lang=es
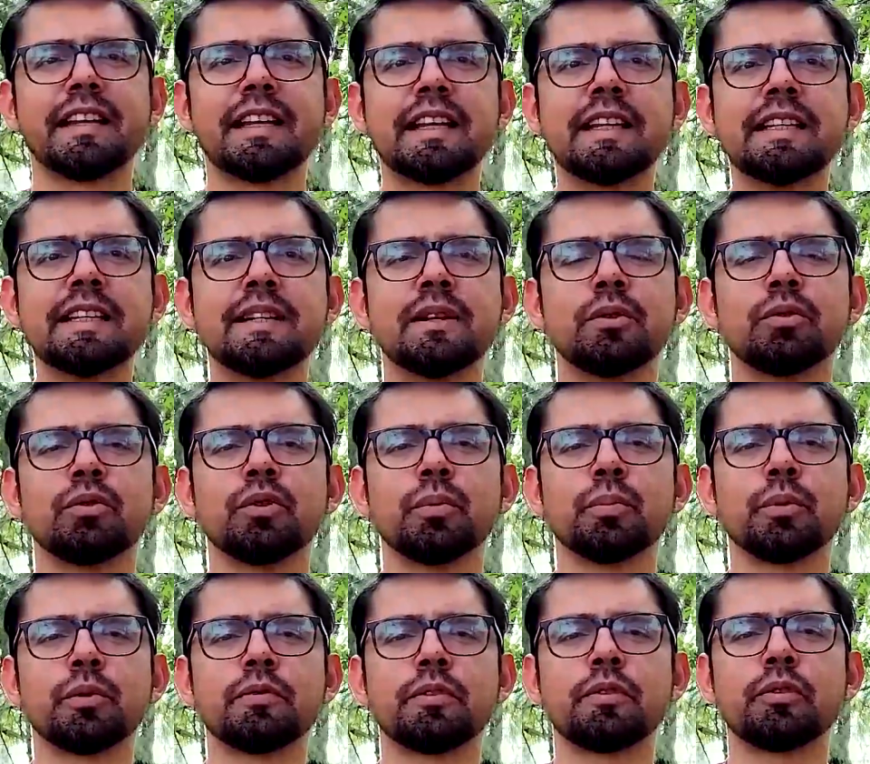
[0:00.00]
Green, soy
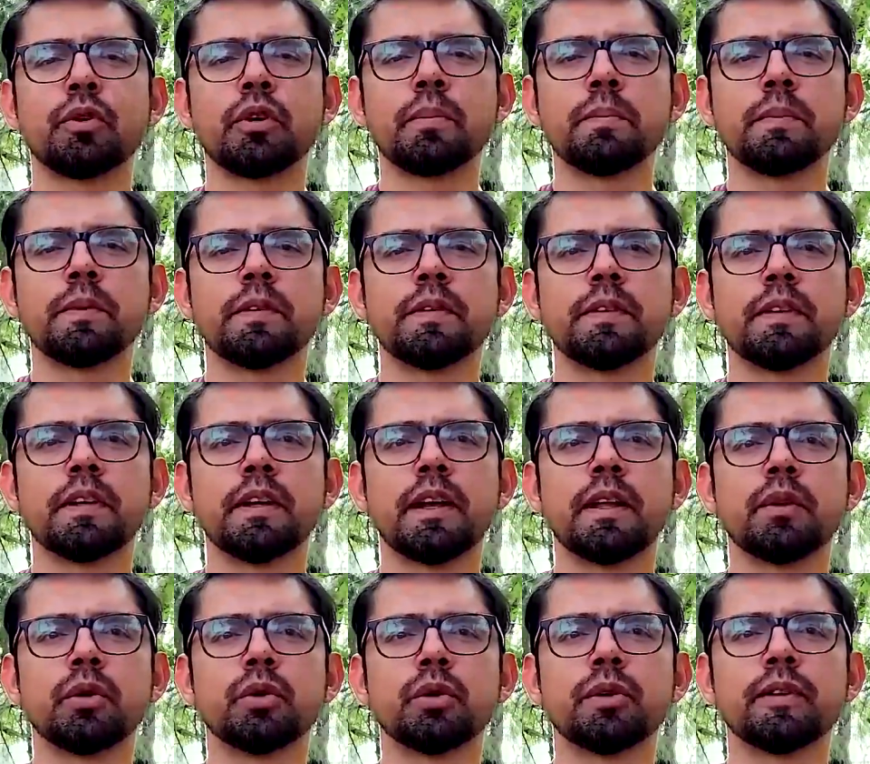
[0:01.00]
profesor
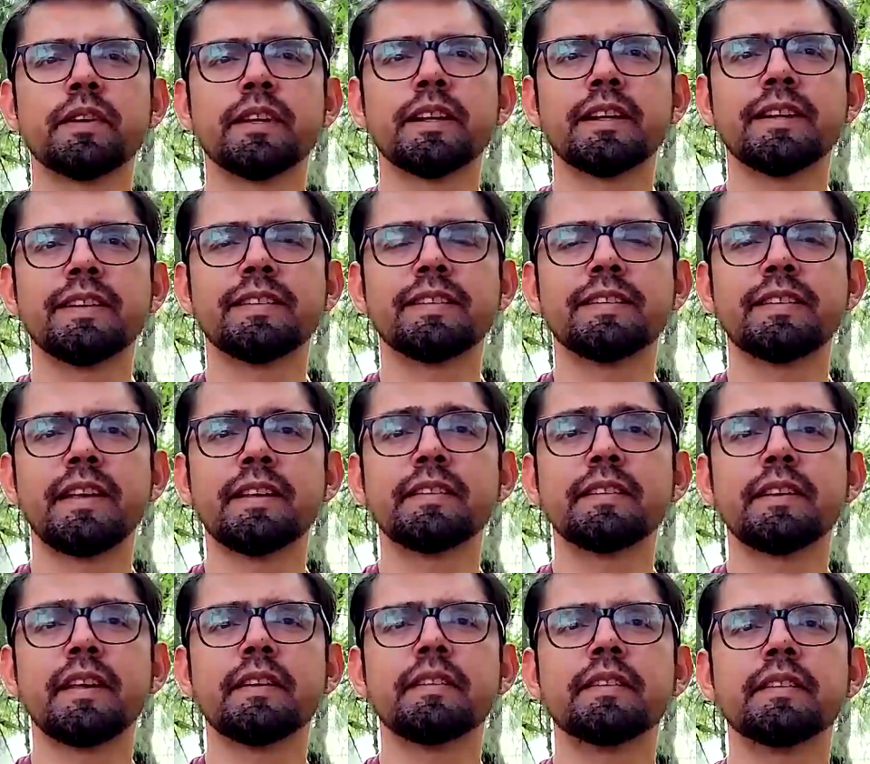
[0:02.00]
investigador del
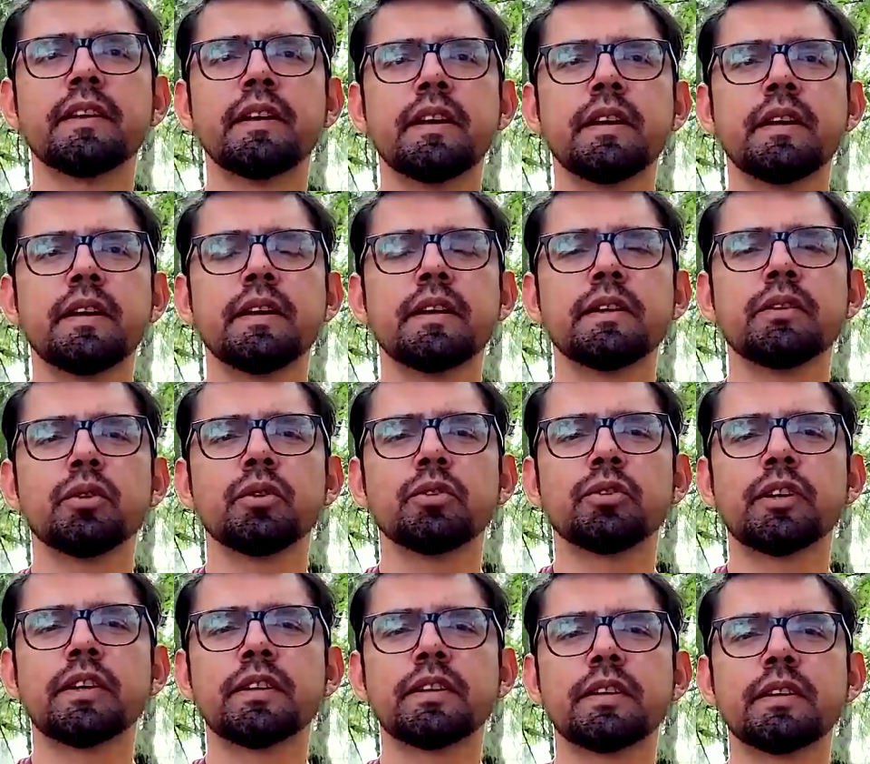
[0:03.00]
CIESAS y
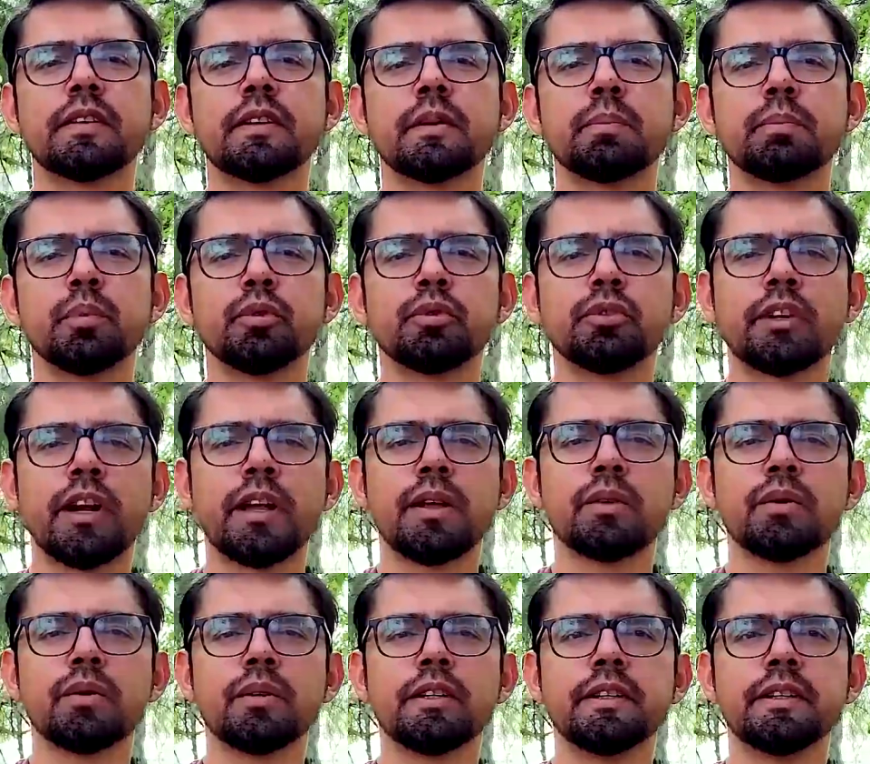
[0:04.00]
docente del
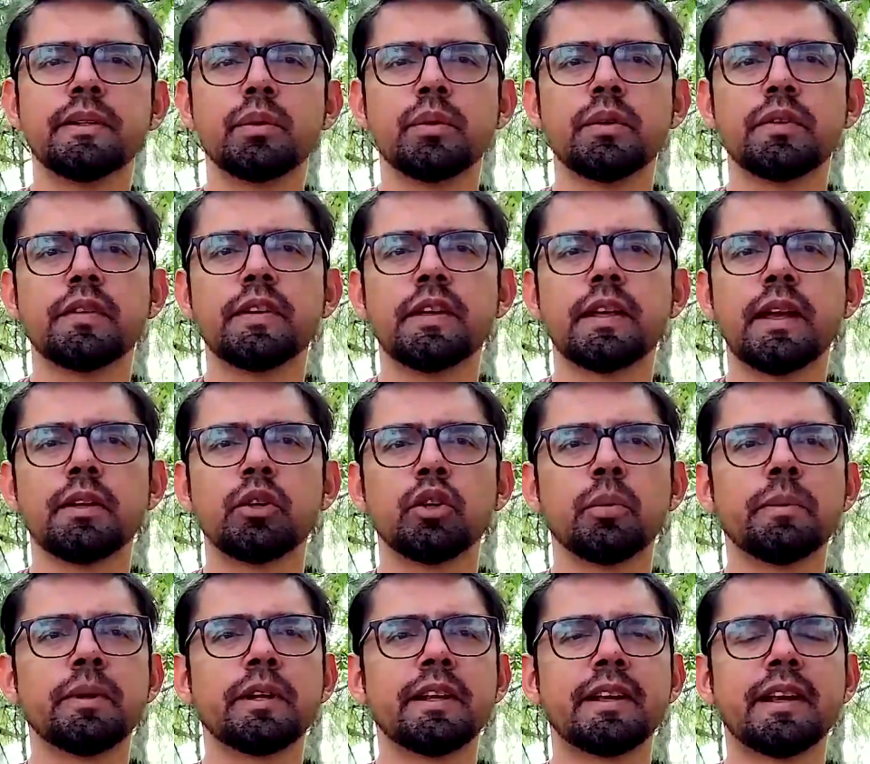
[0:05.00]
posgrado en Lingüística
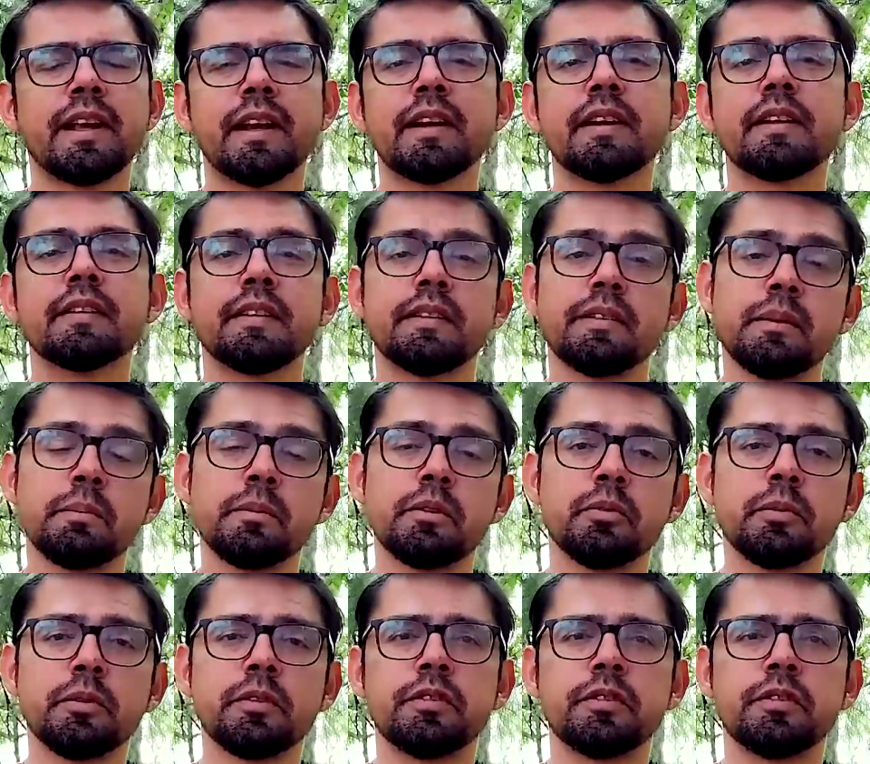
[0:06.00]
Indoamericana de esa misma